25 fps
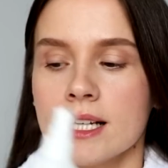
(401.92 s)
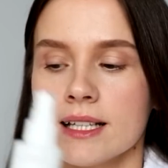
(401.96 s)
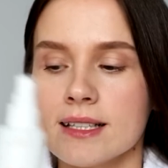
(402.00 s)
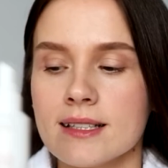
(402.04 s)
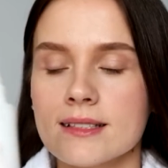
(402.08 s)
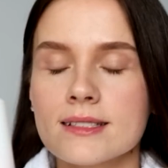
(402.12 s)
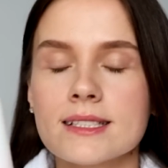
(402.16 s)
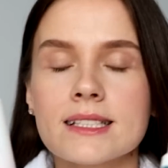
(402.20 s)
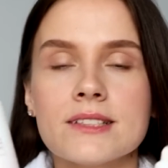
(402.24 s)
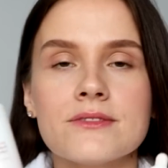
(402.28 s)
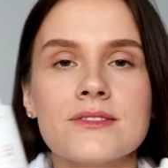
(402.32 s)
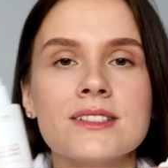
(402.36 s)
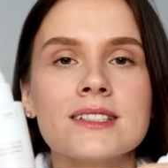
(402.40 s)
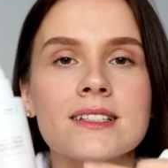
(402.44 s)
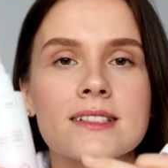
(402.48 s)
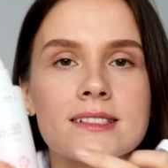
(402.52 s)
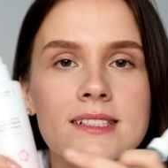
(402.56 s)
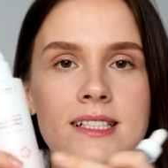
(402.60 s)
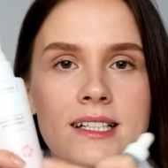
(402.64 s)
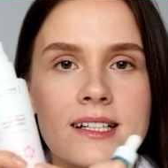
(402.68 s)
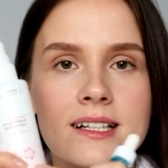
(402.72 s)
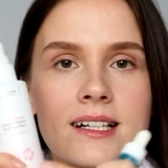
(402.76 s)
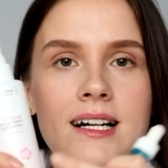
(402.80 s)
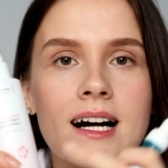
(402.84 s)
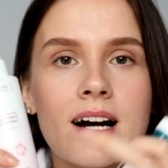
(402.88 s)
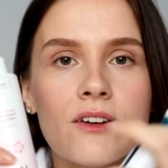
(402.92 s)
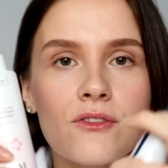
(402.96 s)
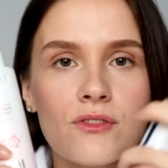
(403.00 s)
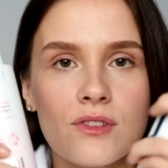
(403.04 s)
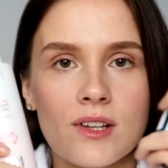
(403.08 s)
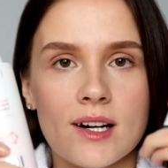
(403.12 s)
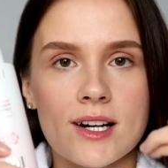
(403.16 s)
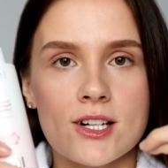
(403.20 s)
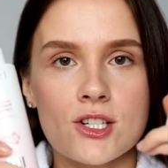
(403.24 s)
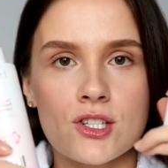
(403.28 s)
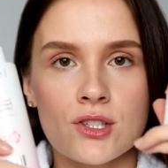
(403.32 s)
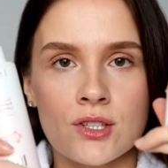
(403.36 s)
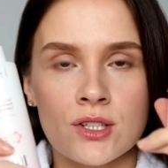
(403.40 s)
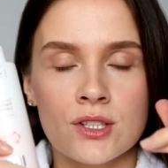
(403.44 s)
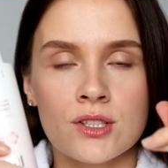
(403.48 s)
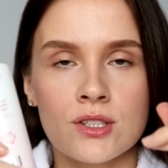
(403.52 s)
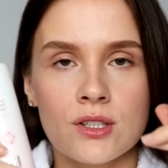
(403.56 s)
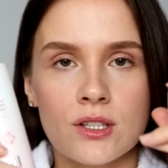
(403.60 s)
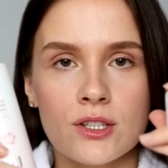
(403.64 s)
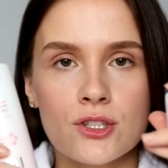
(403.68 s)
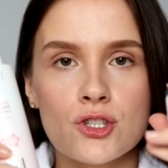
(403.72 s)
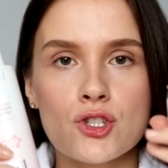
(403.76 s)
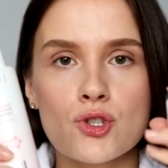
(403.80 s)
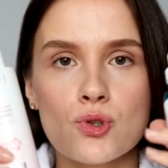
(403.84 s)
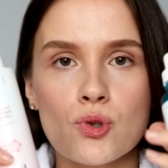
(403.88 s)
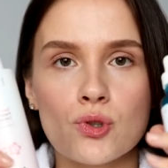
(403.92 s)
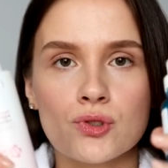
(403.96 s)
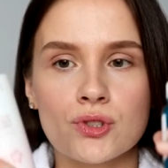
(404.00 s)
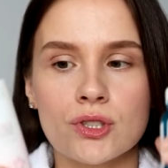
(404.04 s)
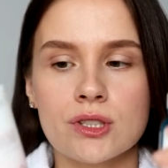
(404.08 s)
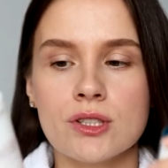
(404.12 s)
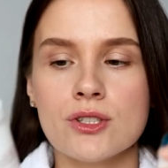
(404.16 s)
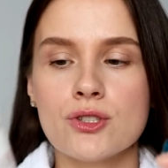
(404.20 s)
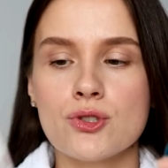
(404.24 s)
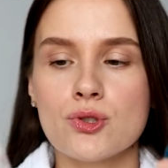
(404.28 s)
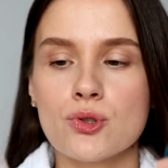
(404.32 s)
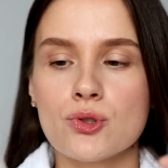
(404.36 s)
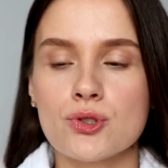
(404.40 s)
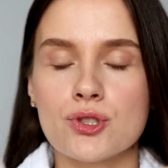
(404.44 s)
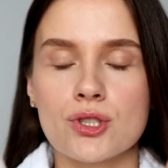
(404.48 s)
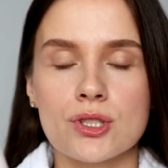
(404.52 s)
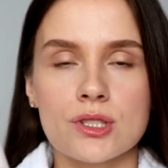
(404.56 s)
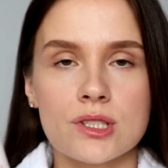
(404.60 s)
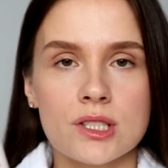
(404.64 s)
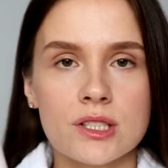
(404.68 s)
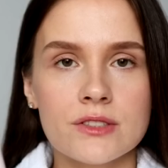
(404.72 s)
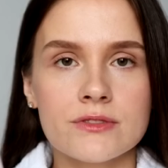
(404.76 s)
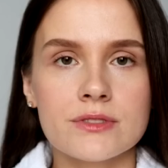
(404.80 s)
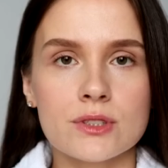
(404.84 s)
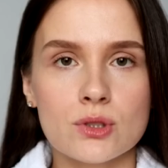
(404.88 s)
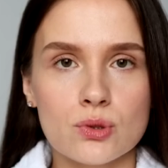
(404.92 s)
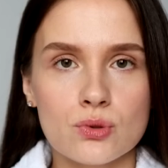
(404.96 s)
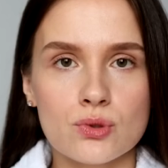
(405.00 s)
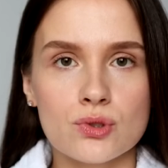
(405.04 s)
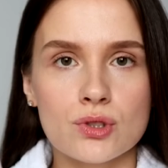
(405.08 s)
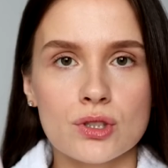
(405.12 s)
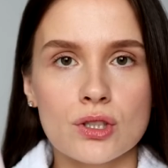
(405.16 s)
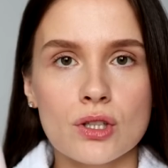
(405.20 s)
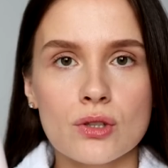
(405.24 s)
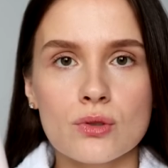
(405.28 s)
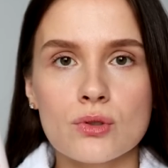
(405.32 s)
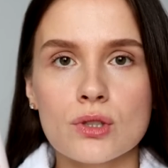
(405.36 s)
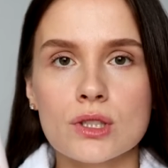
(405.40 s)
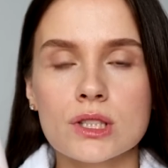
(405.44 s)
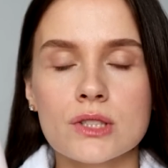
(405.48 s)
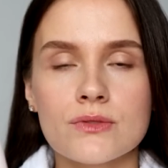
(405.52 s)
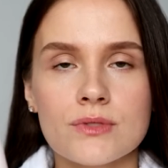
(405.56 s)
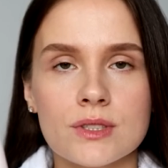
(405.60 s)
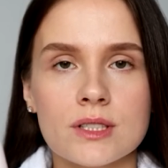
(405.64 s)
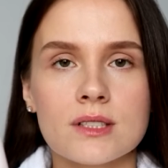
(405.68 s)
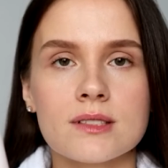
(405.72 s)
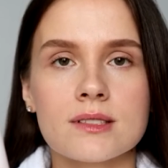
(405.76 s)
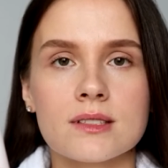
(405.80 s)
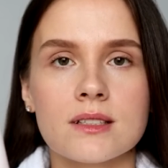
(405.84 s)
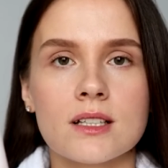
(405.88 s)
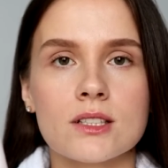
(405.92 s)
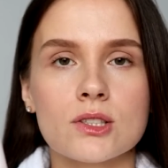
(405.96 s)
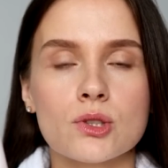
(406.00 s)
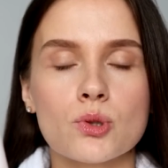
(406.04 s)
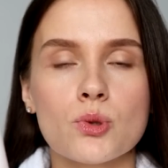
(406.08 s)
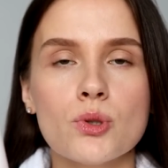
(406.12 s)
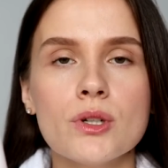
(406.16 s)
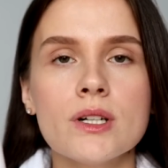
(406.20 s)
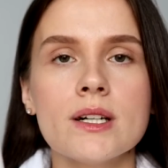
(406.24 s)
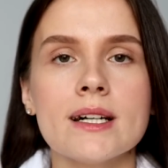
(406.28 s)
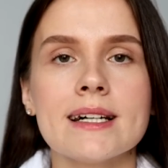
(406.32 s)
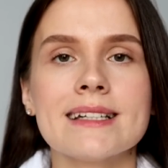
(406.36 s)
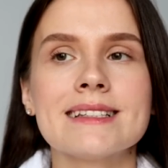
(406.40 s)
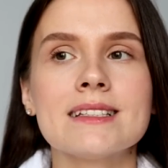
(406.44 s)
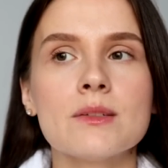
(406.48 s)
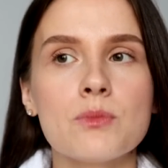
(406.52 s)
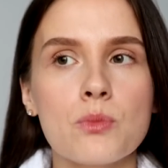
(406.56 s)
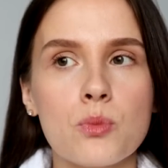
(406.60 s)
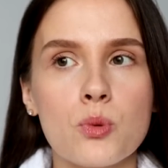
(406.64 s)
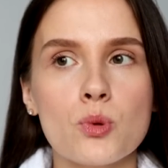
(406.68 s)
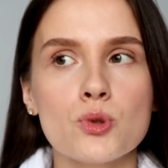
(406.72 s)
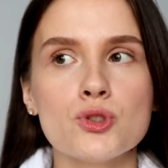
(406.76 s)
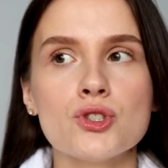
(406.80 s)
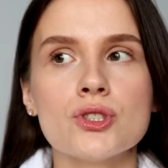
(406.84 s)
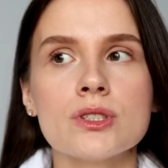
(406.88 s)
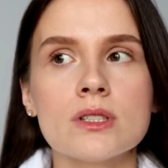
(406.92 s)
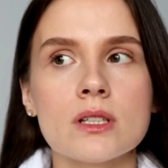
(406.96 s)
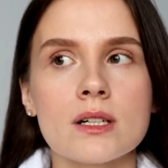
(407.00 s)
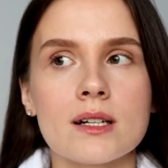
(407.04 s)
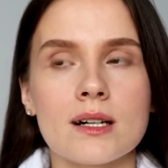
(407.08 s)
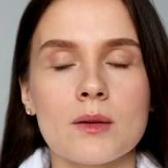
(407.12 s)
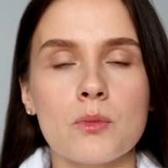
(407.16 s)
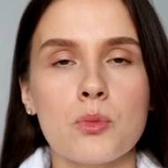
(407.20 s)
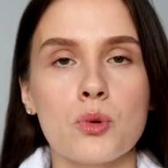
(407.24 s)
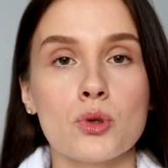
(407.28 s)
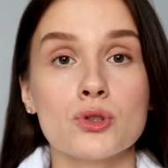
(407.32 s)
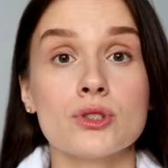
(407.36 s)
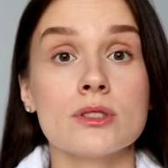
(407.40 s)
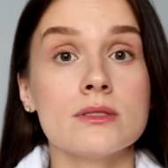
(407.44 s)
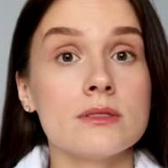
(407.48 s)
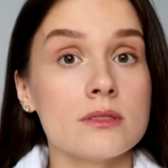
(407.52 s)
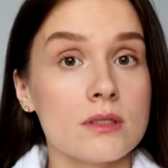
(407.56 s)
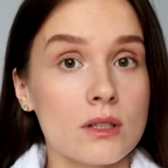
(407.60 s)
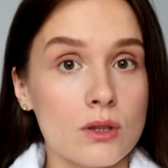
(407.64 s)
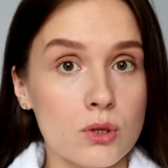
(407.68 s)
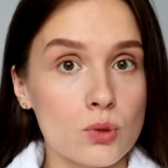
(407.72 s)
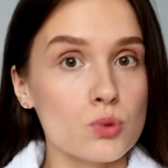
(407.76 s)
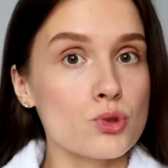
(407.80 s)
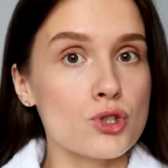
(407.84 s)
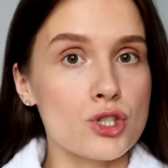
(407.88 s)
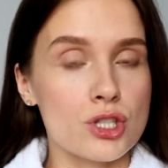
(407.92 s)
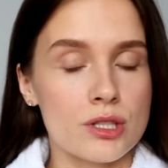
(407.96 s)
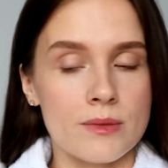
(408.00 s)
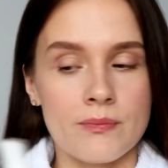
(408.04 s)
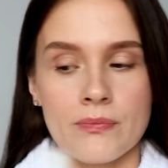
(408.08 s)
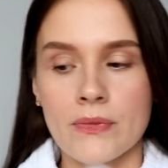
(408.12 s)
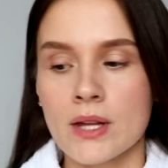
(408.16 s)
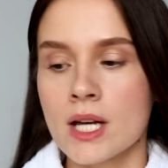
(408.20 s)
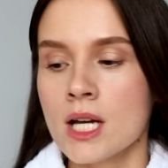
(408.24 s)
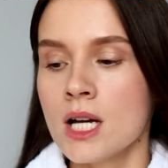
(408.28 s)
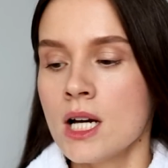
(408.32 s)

Если вы на слегка влажное лицо нанесете сыворотку с гиалуроновой кислотой, это будет работать лучше.